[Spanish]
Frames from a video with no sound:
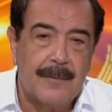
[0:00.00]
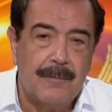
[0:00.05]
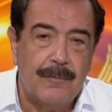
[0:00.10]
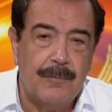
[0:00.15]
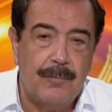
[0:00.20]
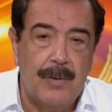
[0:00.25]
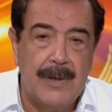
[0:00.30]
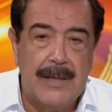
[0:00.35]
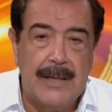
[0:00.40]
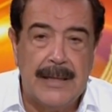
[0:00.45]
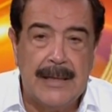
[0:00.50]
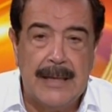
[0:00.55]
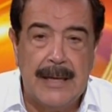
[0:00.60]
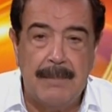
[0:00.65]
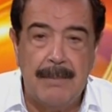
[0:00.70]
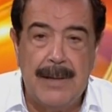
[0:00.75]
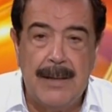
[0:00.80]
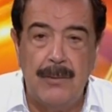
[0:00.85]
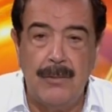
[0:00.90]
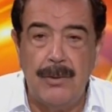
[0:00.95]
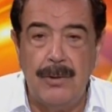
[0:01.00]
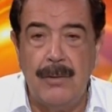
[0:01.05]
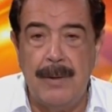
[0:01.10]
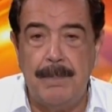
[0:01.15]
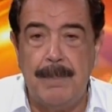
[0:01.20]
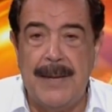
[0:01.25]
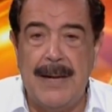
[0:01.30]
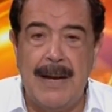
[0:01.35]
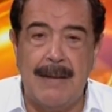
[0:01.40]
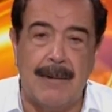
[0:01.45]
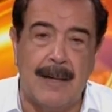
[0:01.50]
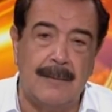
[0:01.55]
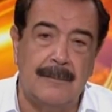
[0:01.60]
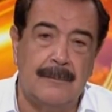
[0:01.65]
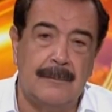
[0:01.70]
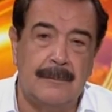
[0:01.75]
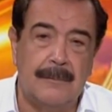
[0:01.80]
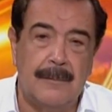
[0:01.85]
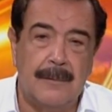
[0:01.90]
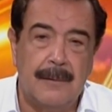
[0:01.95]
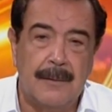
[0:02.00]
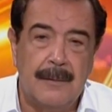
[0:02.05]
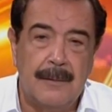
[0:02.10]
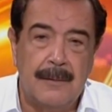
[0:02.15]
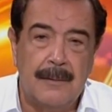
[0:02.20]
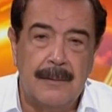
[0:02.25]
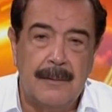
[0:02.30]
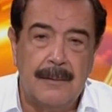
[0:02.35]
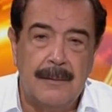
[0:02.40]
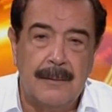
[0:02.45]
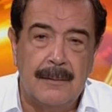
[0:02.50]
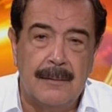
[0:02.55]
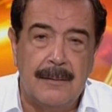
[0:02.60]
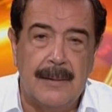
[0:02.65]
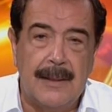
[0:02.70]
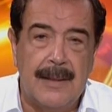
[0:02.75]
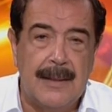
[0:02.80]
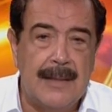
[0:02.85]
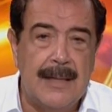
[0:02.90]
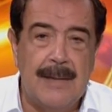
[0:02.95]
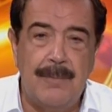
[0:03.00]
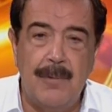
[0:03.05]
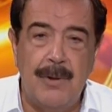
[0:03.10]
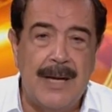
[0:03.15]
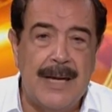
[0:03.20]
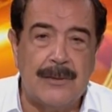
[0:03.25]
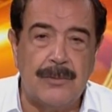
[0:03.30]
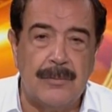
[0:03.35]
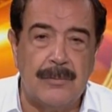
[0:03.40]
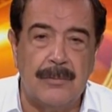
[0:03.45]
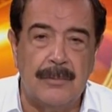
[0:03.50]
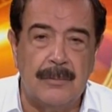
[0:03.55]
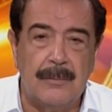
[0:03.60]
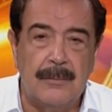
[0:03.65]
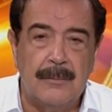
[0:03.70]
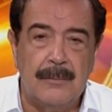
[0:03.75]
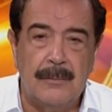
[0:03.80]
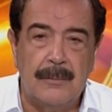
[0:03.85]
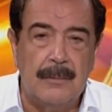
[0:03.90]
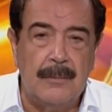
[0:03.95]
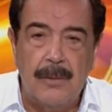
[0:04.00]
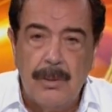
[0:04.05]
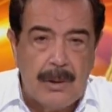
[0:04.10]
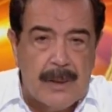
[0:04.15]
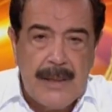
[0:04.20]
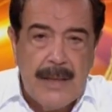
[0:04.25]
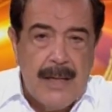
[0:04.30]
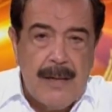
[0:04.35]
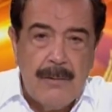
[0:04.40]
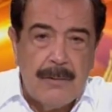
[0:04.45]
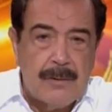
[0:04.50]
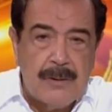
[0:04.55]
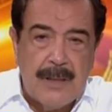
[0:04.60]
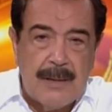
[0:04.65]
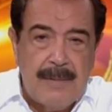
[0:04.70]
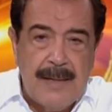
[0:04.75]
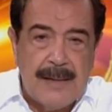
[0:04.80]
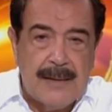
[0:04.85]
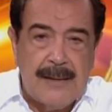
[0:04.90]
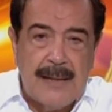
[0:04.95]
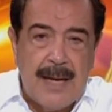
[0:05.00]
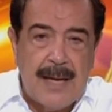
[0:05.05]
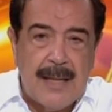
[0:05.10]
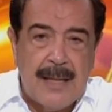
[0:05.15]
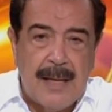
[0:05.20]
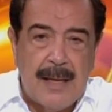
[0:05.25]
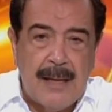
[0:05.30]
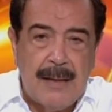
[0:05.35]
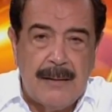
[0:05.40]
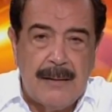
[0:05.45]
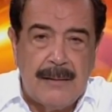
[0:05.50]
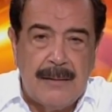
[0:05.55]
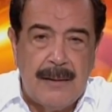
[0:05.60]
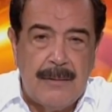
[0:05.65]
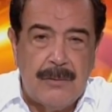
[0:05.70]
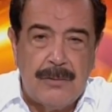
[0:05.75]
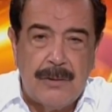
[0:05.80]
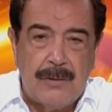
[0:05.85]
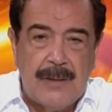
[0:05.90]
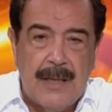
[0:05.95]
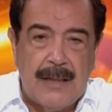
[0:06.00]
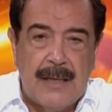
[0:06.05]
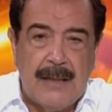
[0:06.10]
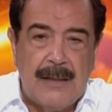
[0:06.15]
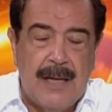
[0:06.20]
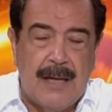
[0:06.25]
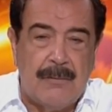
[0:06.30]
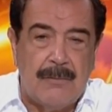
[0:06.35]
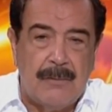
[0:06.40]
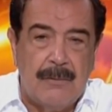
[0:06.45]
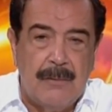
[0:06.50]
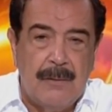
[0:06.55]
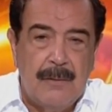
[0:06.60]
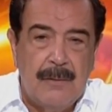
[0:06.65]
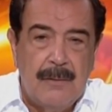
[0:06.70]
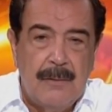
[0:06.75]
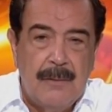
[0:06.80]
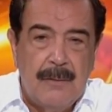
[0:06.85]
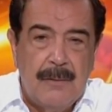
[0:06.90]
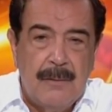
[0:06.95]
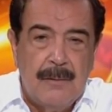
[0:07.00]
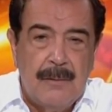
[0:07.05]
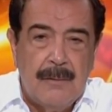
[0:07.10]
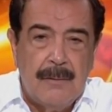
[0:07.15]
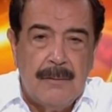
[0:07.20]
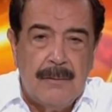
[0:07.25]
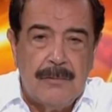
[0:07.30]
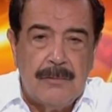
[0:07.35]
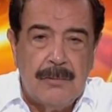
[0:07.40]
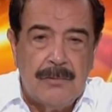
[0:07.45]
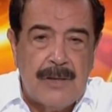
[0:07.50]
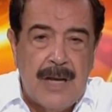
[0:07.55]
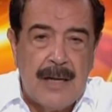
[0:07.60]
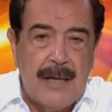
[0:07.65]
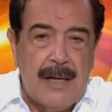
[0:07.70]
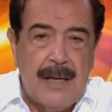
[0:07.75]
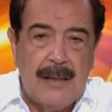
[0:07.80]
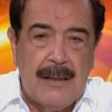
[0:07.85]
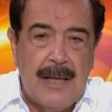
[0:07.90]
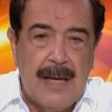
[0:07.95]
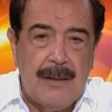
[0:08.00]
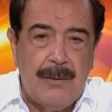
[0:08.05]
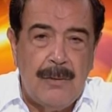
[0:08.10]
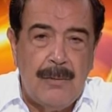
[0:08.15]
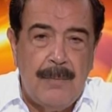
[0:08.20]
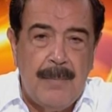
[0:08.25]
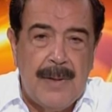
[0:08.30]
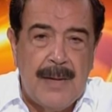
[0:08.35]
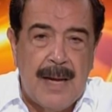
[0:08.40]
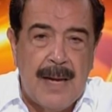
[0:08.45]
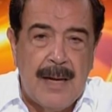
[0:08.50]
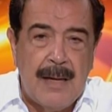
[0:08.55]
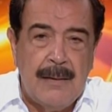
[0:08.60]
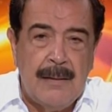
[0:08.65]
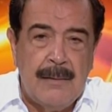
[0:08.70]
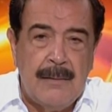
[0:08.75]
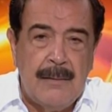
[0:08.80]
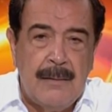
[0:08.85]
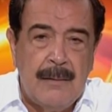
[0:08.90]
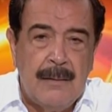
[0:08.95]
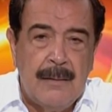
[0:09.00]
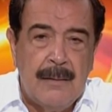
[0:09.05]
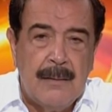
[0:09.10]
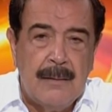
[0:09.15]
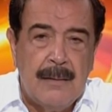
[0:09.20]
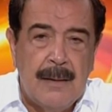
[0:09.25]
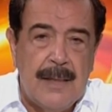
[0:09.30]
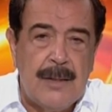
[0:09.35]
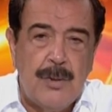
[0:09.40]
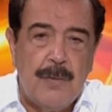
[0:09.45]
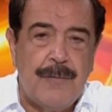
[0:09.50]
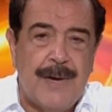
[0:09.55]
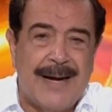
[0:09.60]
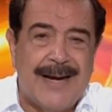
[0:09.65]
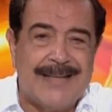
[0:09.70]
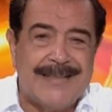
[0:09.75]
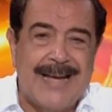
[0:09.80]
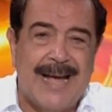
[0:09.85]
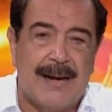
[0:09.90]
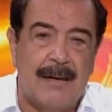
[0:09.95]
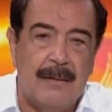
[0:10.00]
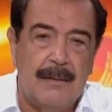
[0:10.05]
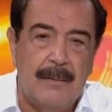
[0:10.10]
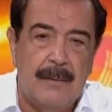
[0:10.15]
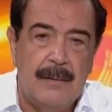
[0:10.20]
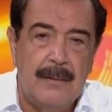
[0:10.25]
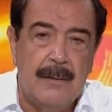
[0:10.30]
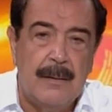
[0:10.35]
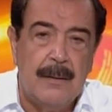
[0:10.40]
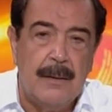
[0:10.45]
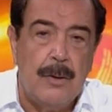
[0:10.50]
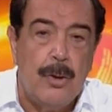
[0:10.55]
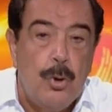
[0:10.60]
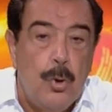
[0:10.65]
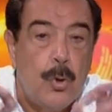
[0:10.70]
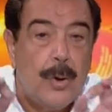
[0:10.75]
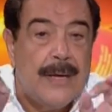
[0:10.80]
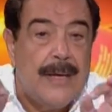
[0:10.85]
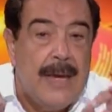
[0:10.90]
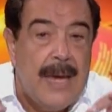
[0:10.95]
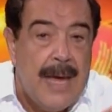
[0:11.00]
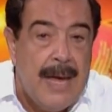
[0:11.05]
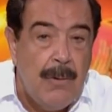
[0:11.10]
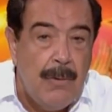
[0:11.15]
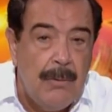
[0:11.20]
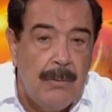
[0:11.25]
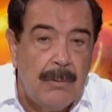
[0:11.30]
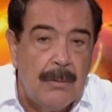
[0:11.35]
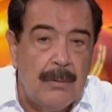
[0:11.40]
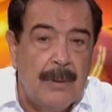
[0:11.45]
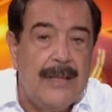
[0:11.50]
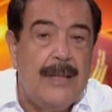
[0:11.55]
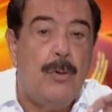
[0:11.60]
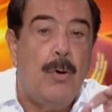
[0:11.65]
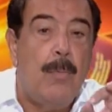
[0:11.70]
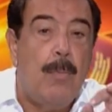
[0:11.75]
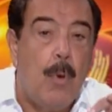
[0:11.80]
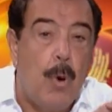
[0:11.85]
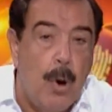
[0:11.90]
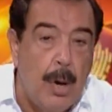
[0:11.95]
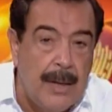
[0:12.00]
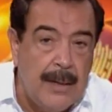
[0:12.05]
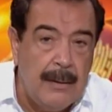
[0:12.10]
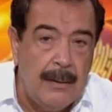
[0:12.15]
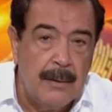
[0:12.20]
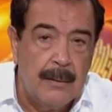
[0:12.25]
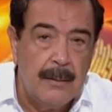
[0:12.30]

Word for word: fue de quien menos yo esperaba, de Guillermo Lazo. No quiero saber nada de los social Los social cristianos me han hecho fracasar. No quiero y no voy